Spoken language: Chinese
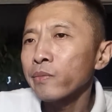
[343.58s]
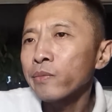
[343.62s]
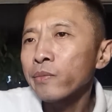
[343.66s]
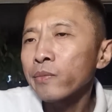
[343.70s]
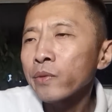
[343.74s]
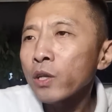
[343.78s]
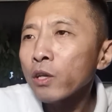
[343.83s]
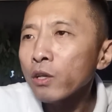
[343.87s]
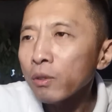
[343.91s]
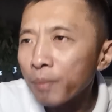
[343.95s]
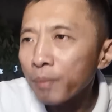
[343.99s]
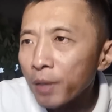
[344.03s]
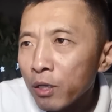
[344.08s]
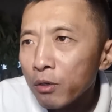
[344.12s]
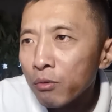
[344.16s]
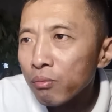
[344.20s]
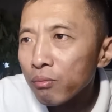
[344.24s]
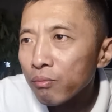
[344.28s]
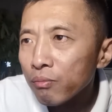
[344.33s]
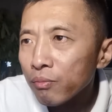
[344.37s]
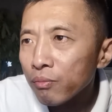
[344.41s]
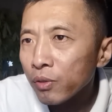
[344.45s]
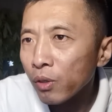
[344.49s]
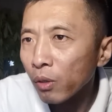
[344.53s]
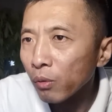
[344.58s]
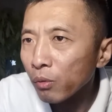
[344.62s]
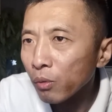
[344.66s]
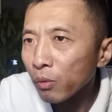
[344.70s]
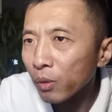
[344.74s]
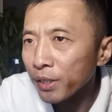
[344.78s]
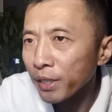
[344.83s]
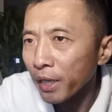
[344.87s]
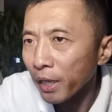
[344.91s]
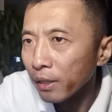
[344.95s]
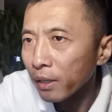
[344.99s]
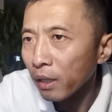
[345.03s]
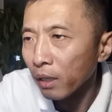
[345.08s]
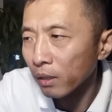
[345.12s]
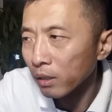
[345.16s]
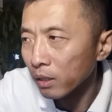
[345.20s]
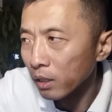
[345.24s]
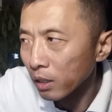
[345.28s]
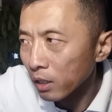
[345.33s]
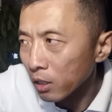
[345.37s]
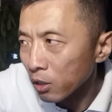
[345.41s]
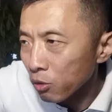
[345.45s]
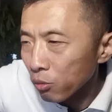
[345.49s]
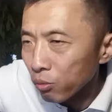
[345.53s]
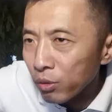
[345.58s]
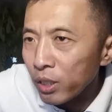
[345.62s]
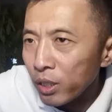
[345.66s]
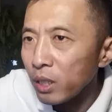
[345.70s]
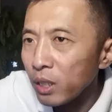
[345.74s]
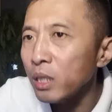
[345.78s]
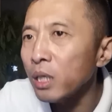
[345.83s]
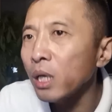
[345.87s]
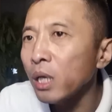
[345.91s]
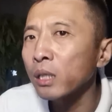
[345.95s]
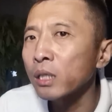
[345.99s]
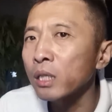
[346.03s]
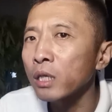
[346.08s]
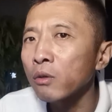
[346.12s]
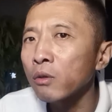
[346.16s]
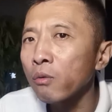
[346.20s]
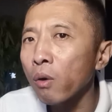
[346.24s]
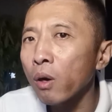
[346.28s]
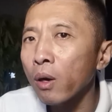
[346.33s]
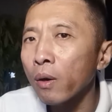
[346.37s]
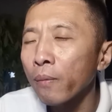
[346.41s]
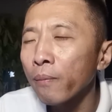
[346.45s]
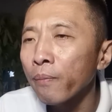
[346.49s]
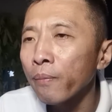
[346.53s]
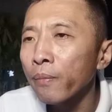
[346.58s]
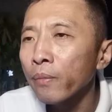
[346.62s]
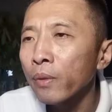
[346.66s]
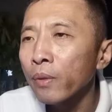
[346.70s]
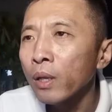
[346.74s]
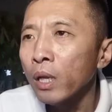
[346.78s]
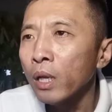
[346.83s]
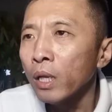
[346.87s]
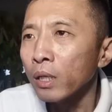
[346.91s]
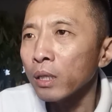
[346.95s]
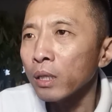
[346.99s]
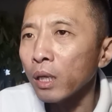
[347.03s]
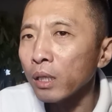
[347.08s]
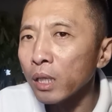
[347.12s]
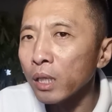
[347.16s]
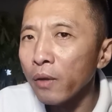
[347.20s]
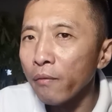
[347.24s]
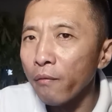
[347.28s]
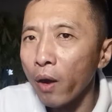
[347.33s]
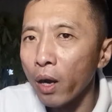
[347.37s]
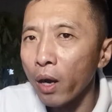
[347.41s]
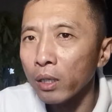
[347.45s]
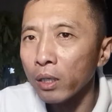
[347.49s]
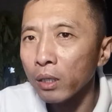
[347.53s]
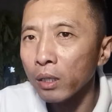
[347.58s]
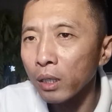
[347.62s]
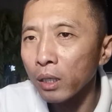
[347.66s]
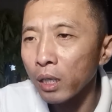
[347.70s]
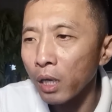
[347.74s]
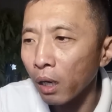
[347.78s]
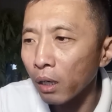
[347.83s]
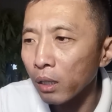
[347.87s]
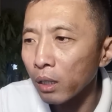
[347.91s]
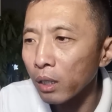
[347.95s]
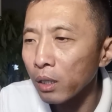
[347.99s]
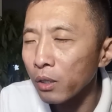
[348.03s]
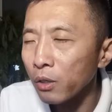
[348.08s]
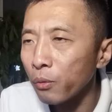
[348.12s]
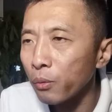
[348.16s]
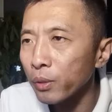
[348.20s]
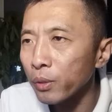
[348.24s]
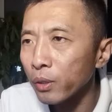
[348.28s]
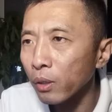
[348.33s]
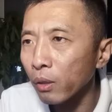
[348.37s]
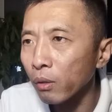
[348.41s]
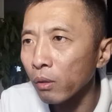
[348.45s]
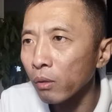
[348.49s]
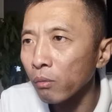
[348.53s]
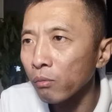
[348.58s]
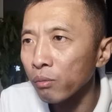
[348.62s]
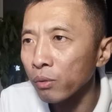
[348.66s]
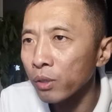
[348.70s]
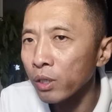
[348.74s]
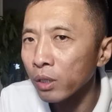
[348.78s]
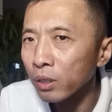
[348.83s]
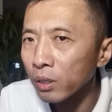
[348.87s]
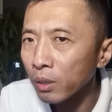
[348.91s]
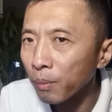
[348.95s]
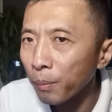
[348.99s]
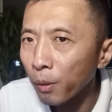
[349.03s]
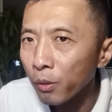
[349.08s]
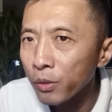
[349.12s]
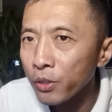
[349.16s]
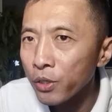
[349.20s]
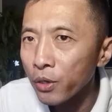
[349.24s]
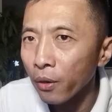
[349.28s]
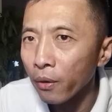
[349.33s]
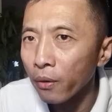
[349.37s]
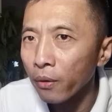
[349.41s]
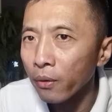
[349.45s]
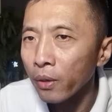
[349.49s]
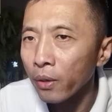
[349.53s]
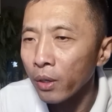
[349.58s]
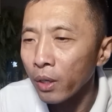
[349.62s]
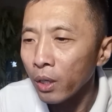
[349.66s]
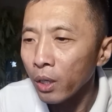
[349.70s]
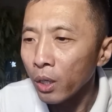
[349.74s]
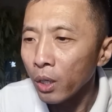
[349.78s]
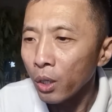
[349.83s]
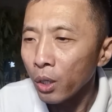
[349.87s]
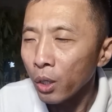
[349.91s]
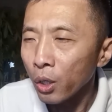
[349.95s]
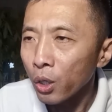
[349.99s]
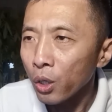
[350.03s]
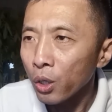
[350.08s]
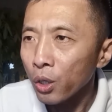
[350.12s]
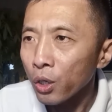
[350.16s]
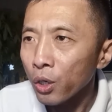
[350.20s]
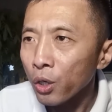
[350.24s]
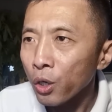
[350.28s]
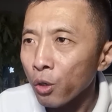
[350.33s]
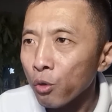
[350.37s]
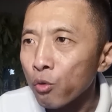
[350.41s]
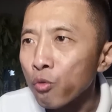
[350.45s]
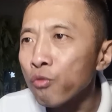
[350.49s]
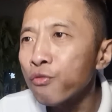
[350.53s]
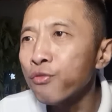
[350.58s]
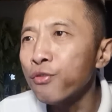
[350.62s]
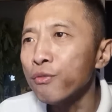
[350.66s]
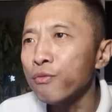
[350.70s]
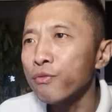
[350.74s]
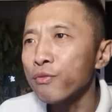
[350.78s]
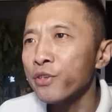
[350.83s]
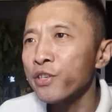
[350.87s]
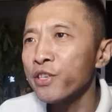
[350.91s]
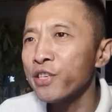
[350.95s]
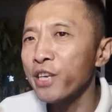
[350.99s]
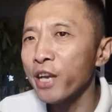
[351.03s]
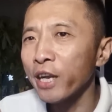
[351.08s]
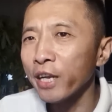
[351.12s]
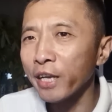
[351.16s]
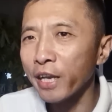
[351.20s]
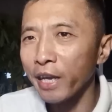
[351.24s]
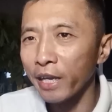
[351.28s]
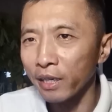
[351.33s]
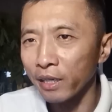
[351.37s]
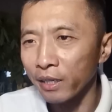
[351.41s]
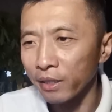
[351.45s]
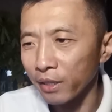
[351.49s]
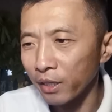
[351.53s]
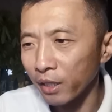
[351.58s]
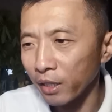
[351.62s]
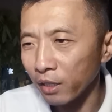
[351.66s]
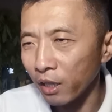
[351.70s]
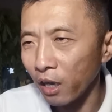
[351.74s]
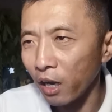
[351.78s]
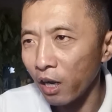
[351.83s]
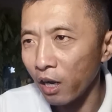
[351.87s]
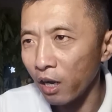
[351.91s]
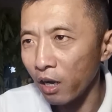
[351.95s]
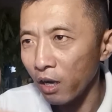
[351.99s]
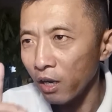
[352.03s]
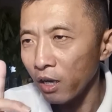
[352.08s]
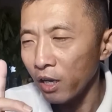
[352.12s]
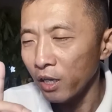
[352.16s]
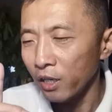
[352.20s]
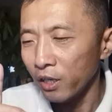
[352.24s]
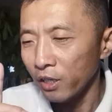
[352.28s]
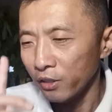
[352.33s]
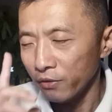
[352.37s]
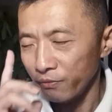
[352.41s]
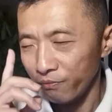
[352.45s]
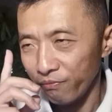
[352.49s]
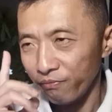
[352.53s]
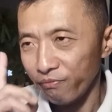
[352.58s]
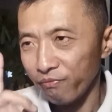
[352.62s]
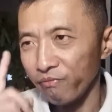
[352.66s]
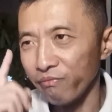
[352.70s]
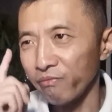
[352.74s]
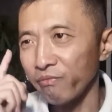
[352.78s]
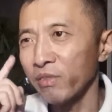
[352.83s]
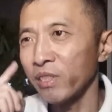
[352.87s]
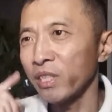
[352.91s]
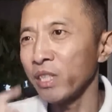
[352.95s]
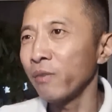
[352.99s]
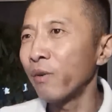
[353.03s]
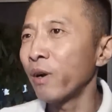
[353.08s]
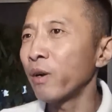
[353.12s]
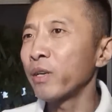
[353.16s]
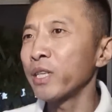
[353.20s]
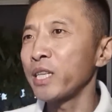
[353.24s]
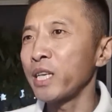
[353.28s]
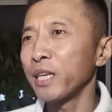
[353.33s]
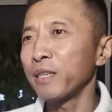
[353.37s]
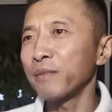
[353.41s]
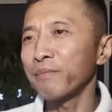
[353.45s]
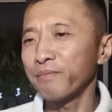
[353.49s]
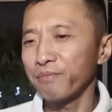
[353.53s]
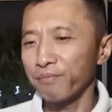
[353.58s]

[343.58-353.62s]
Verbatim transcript: 这个别墅当个踩点去，熟悉一下情况。当天晚上，两个人回到了舞厅的包间儿，姑父先给了那个他一万块钱。